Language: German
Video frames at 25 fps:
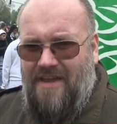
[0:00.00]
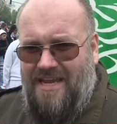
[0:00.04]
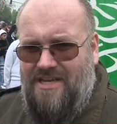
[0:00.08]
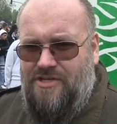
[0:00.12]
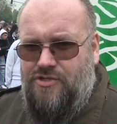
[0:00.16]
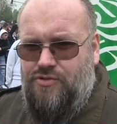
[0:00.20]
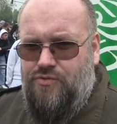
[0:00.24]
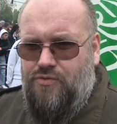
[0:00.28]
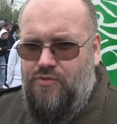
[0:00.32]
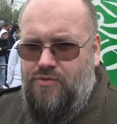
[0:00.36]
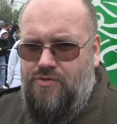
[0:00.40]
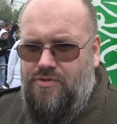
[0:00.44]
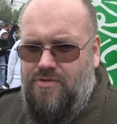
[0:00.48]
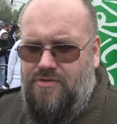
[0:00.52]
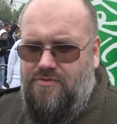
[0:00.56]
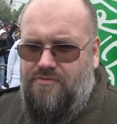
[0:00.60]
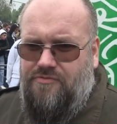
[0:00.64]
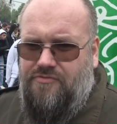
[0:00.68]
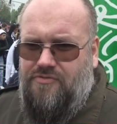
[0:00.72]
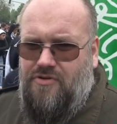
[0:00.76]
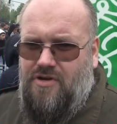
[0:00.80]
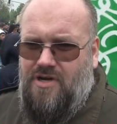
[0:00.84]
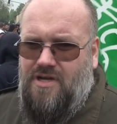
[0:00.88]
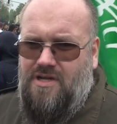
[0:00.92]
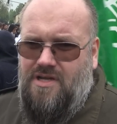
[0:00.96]
wegduken
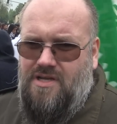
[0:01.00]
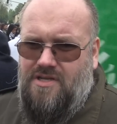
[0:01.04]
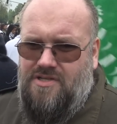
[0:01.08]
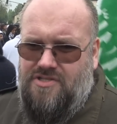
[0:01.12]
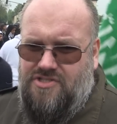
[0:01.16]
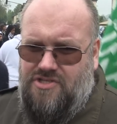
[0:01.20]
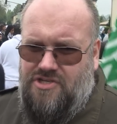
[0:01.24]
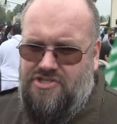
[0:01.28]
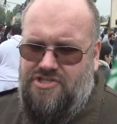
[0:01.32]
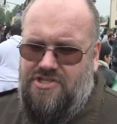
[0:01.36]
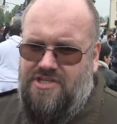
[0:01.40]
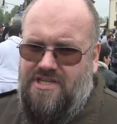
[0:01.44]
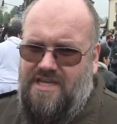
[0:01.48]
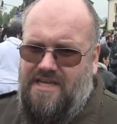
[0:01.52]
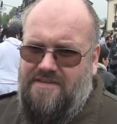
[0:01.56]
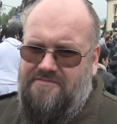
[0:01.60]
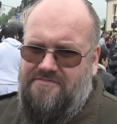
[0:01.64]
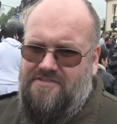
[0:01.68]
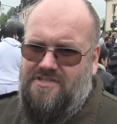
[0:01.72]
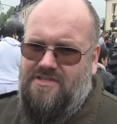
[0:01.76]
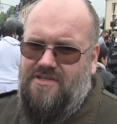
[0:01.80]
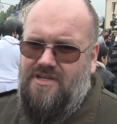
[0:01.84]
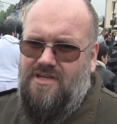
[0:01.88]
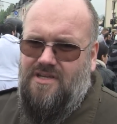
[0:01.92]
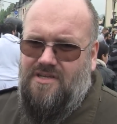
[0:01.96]
vor solchen
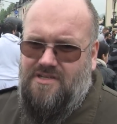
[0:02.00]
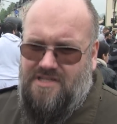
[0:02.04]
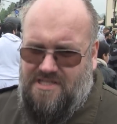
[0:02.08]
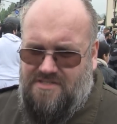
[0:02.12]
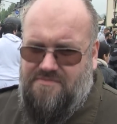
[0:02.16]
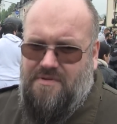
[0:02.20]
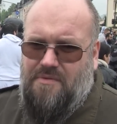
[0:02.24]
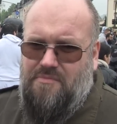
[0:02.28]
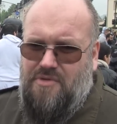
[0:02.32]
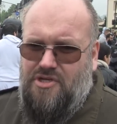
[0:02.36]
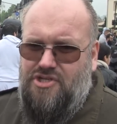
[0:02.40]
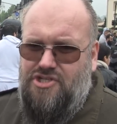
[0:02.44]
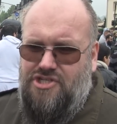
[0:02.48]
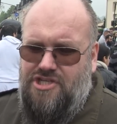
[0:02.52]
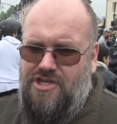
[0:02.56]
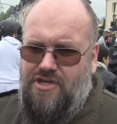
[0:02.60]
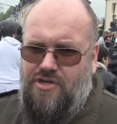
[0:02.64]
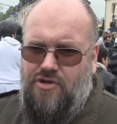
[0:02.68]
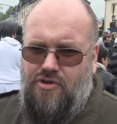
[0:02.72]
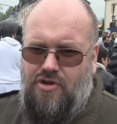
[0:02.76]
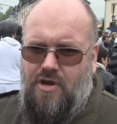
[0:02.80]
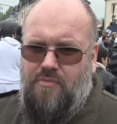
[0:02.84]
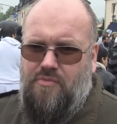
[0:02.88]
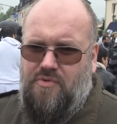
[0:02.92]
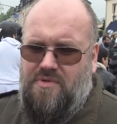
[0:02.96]
Kräften. Deswegen bin ich hier
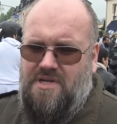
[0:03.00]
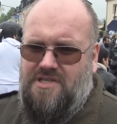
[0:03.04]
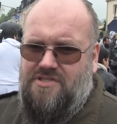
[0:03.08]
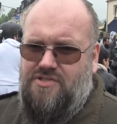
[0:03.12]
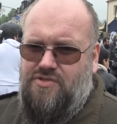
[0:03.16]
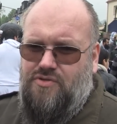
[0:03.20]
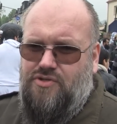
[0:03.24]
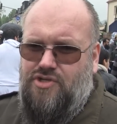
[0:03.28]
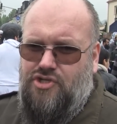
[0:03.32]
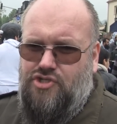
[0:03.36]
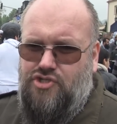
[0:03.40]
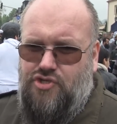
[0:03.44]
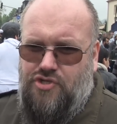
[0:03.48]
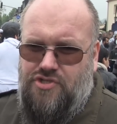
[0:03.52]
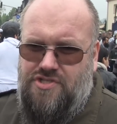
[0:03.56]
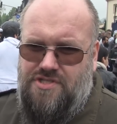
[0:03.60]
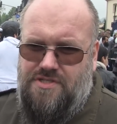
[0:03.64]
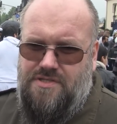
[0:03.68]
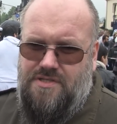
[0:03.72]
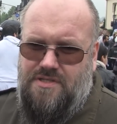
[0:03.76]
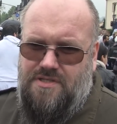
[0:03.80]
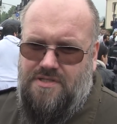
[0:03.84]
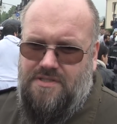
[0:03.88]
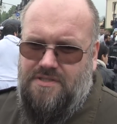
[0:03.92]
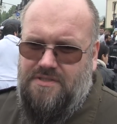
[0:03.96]
gekommen, um das zu
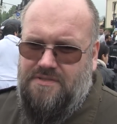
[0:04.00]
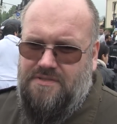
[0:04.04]
unterstützen.